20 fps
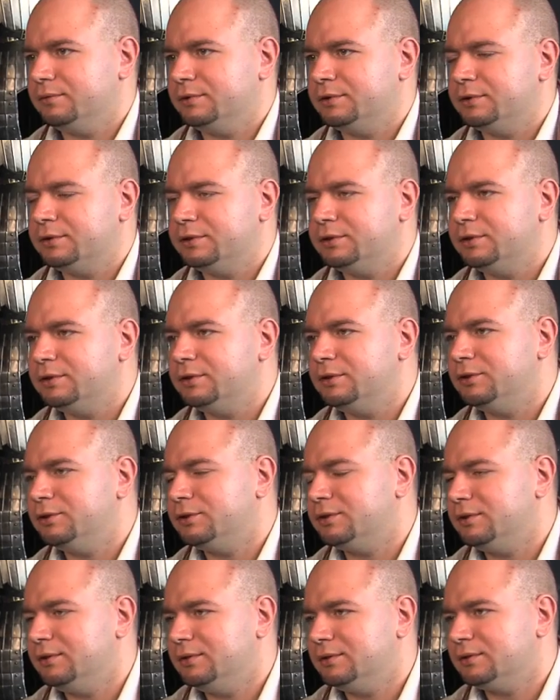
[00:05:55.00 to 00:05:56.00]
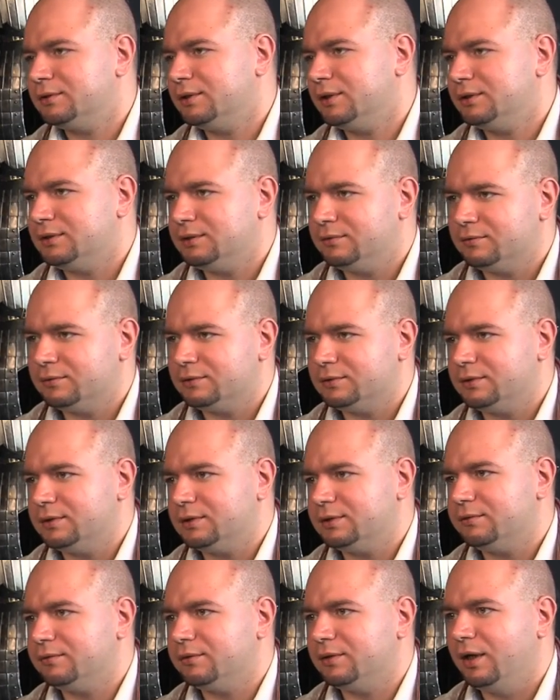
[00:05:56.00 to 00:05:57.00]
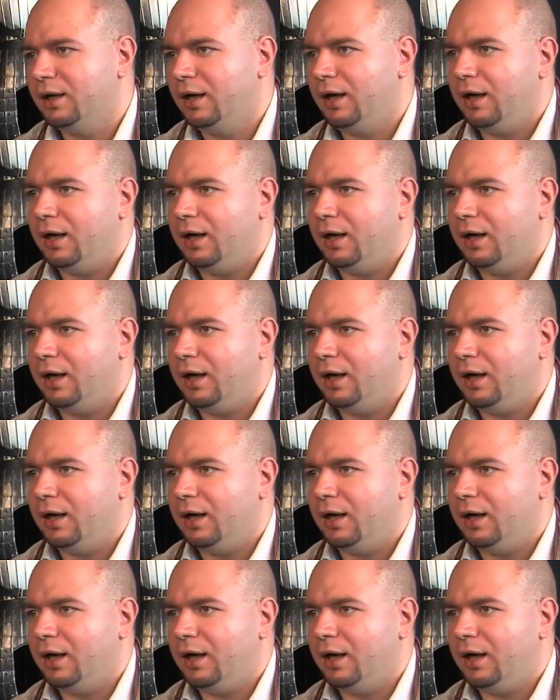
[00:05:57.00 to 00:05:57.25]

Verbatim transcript: стратегические инициативы церкви,